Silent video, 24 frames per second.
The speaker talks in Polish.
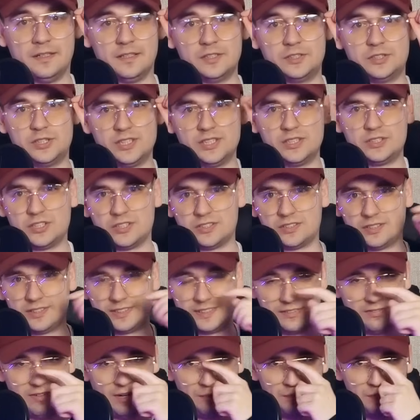E, dzieje się coś
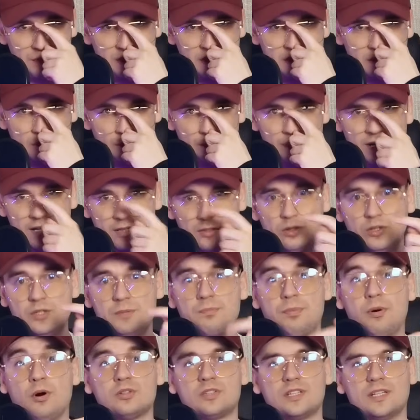z wami niedobrego
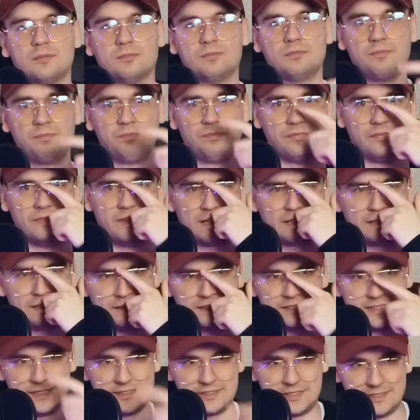i potem
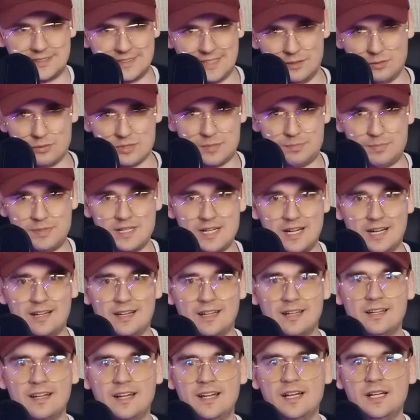nakręcacie całą
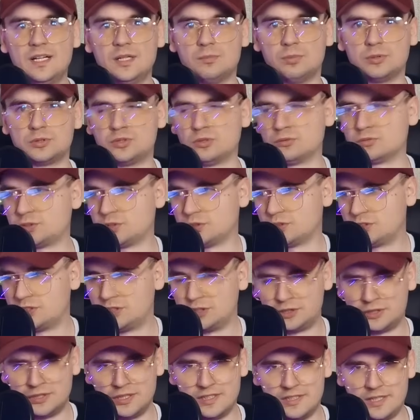spiralę, począwszy od
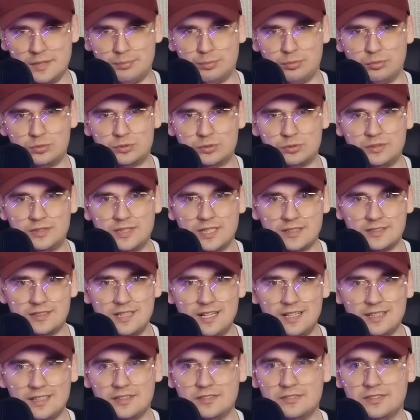ciśnienia pulsu i tak
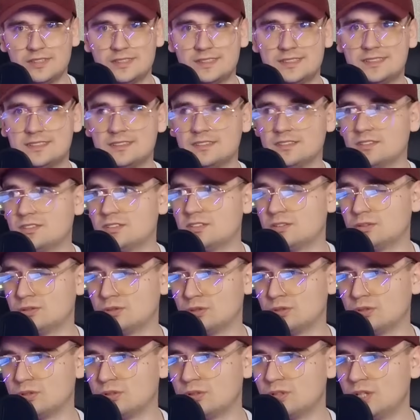dalej, więc e,
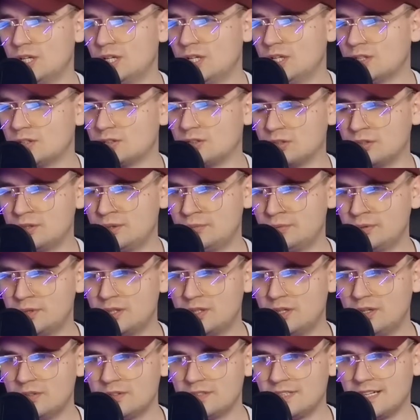no, to nie
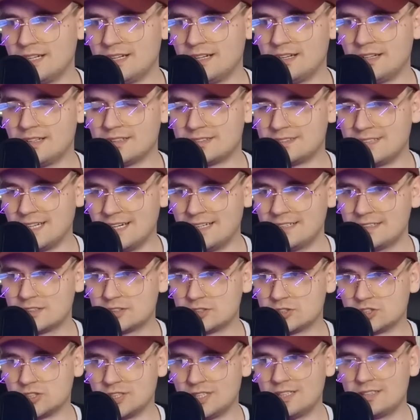wygląda tak,
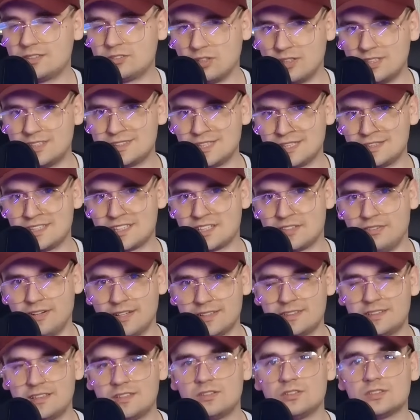że to jest
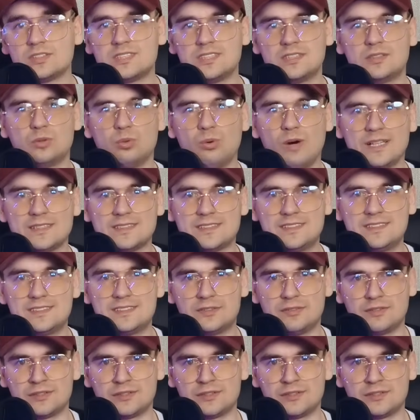adekwatne do sytuacji